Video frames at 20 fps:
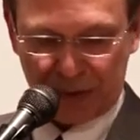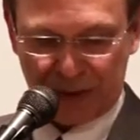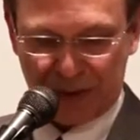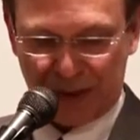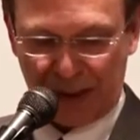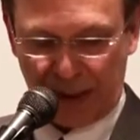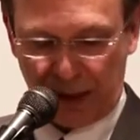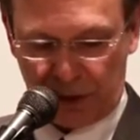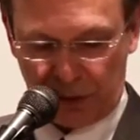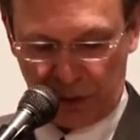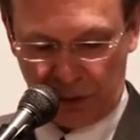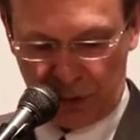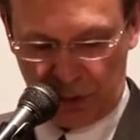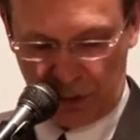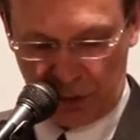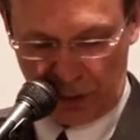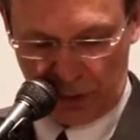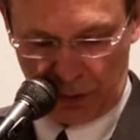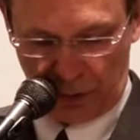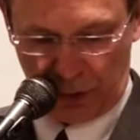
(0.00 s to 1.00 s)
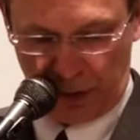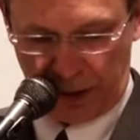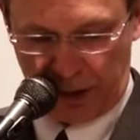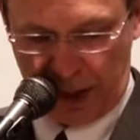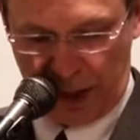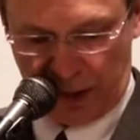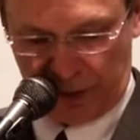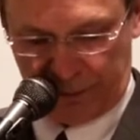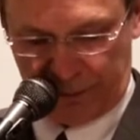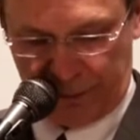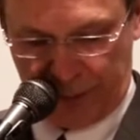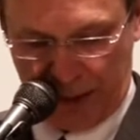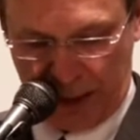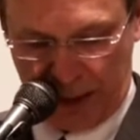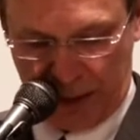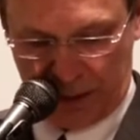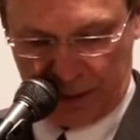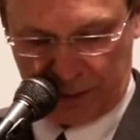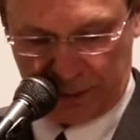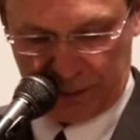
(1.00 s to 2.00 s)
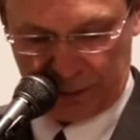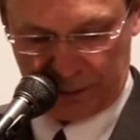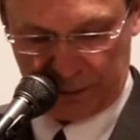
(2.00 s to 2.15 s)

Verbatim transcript: sait que Dieu ne regarde pas